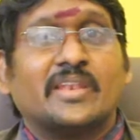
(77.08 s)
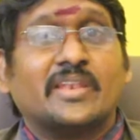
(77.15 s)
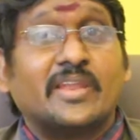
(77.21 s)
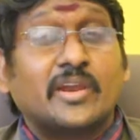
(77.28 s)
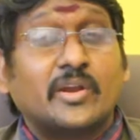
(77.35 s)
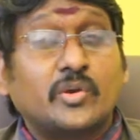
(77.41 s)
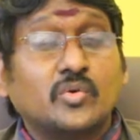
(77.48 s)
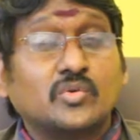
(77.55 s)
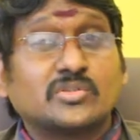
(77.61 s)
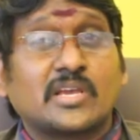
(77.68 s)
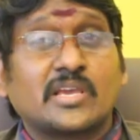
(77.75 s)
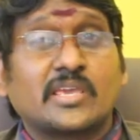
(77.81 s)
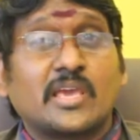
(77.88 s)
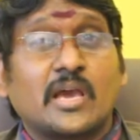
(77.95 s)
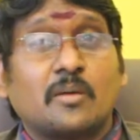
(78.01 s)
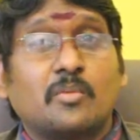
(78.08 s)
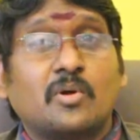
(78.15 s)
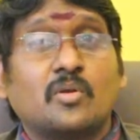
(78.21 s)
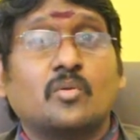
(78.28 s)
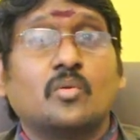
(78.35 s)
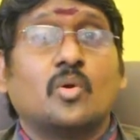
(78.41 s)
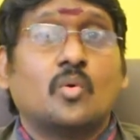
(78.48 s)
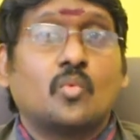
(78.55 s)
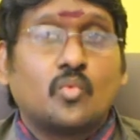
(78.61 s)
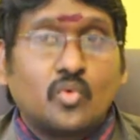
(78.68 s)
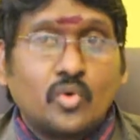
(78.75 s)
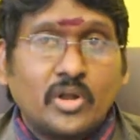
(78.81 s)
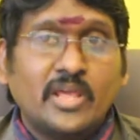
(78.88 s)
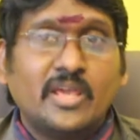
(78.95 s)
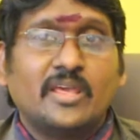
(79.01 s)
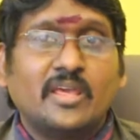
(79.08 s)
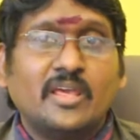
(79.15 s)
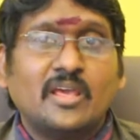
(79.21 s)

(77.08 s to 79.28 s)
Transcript: నెగిటివ్ సంఖ్యాబలంలో ఉండి